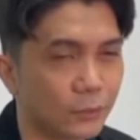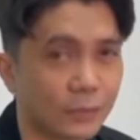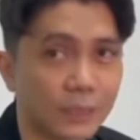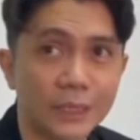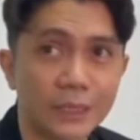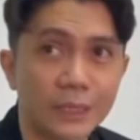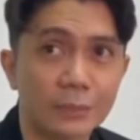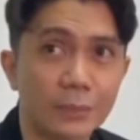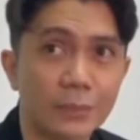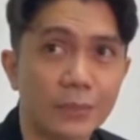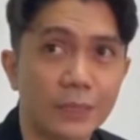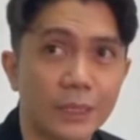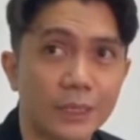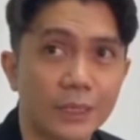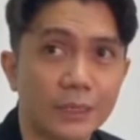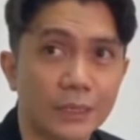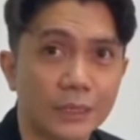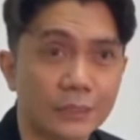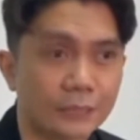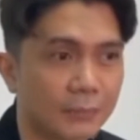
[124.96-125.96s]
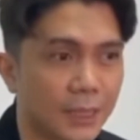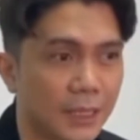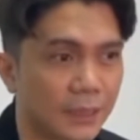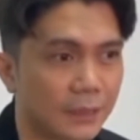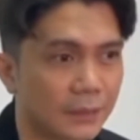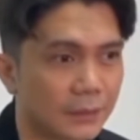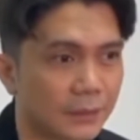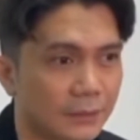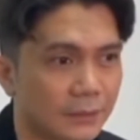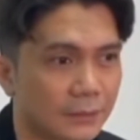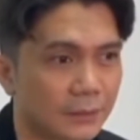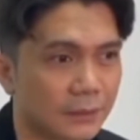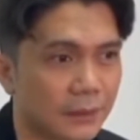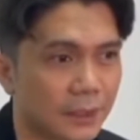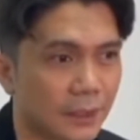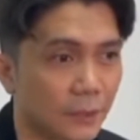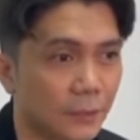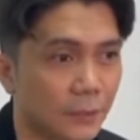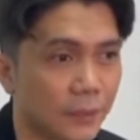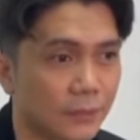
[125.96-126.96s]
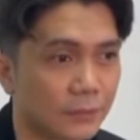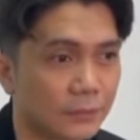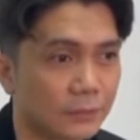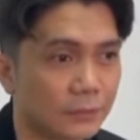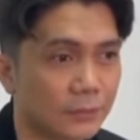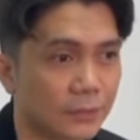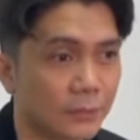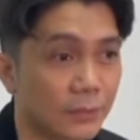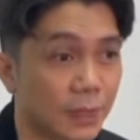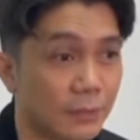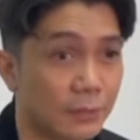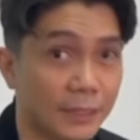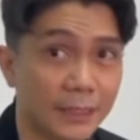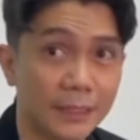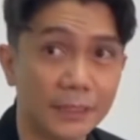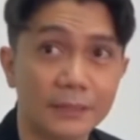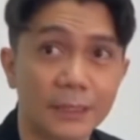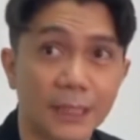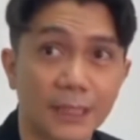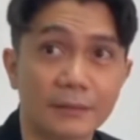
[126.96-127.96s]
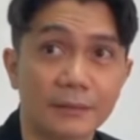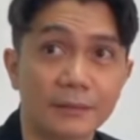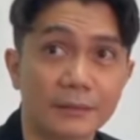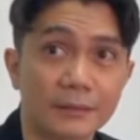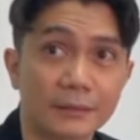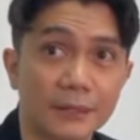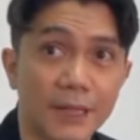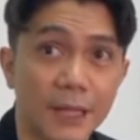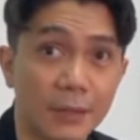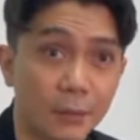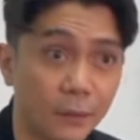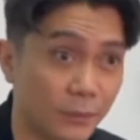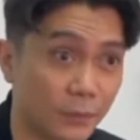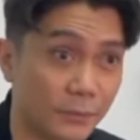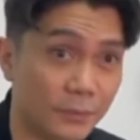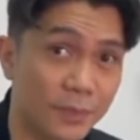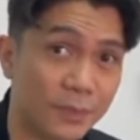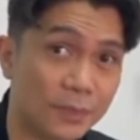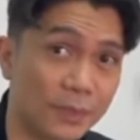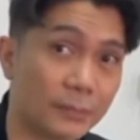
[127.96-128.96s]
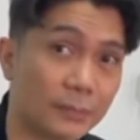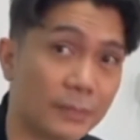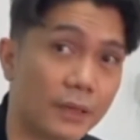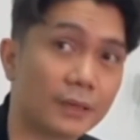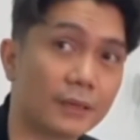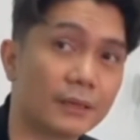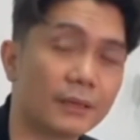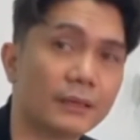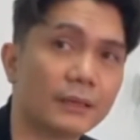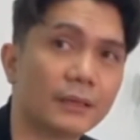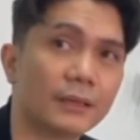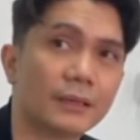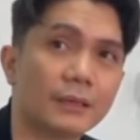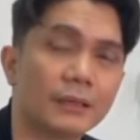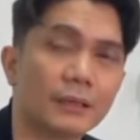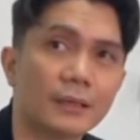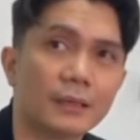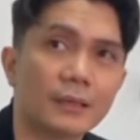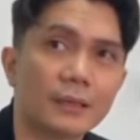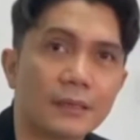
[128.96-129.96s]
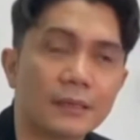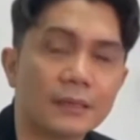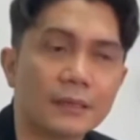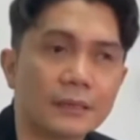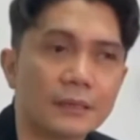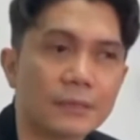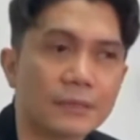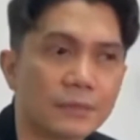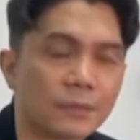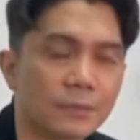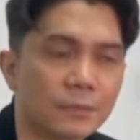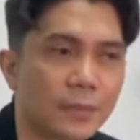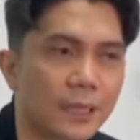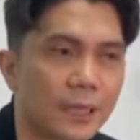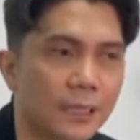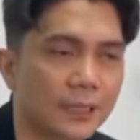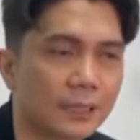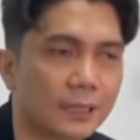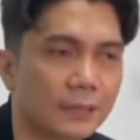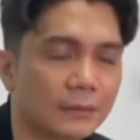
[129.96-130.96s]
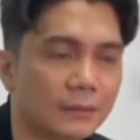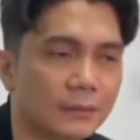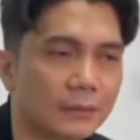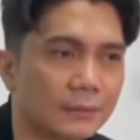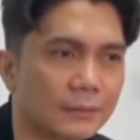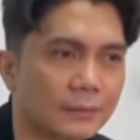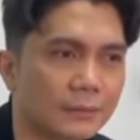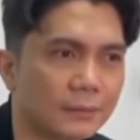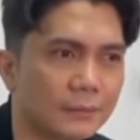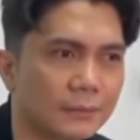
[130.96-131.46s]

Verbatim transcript: ituli ng buhay at parang ako pa yung nababaligtad na ako yung biktima. So parang